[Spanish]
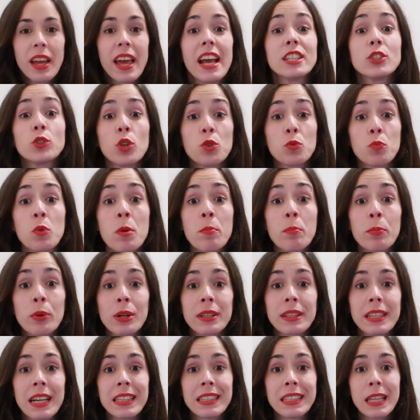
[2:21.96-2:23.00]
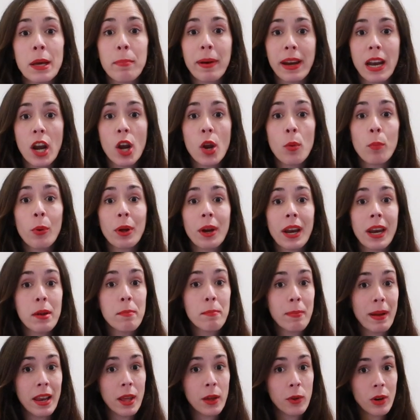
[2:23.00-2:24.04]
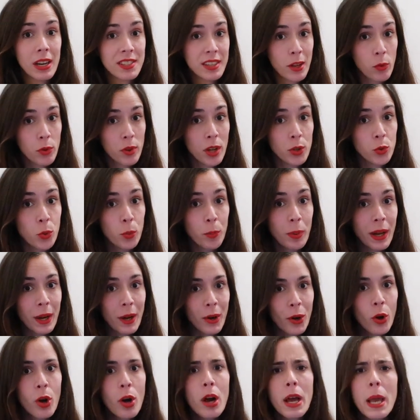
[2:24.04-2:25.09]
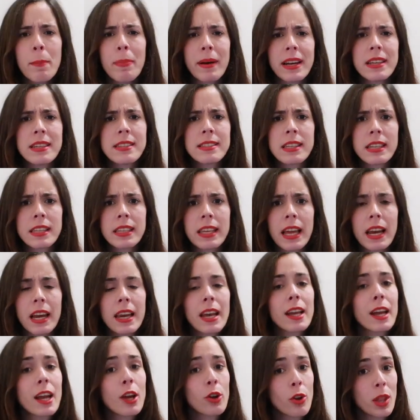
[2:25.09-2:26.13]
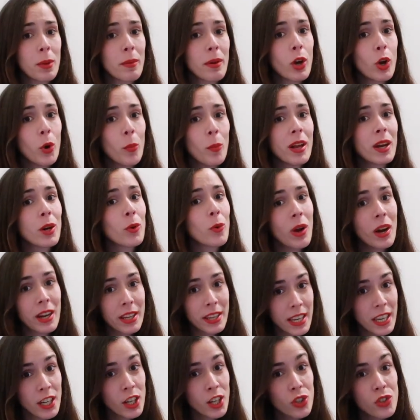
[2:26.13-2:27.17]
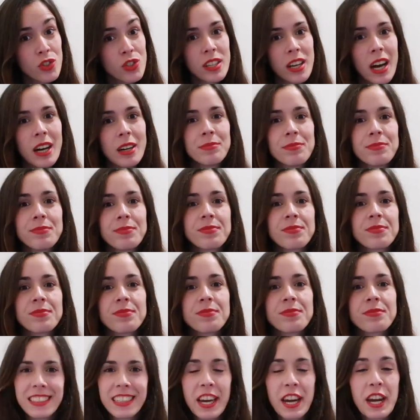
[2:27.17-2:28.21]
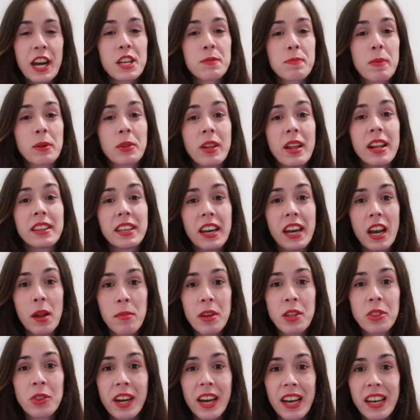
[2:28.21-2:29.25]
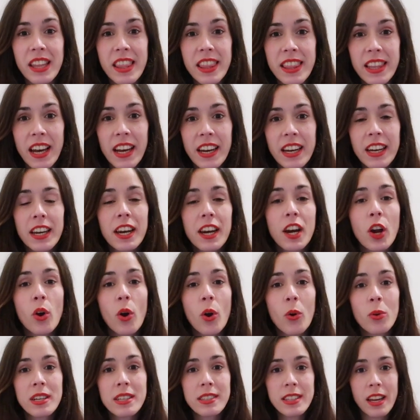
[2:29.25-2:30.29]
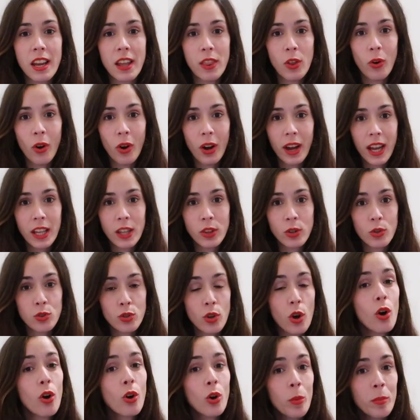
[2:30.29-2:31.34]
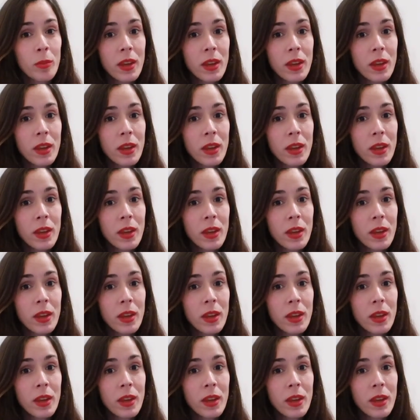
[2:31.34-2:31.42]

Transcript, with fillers: Esto es muy importante para no poner en peligro la salud de tu perro y para enseñarle que no debe comer cualquier cosa. Respecto al entrenamiento a realizar, recoge una serie de objetos o